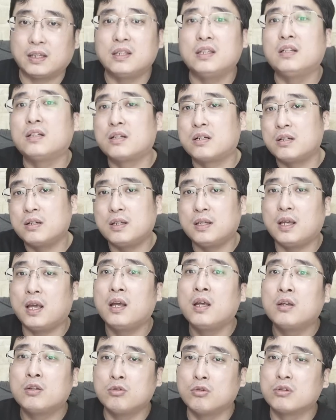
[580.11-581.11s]
你直接
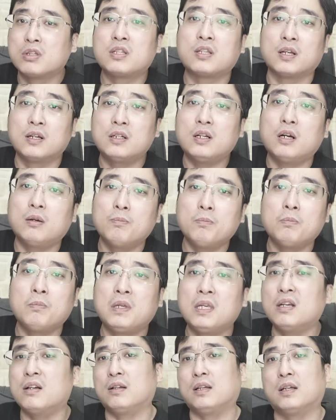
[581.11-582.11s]
用行政
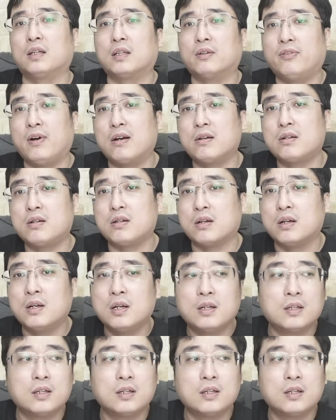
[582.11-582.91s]
命令的方式，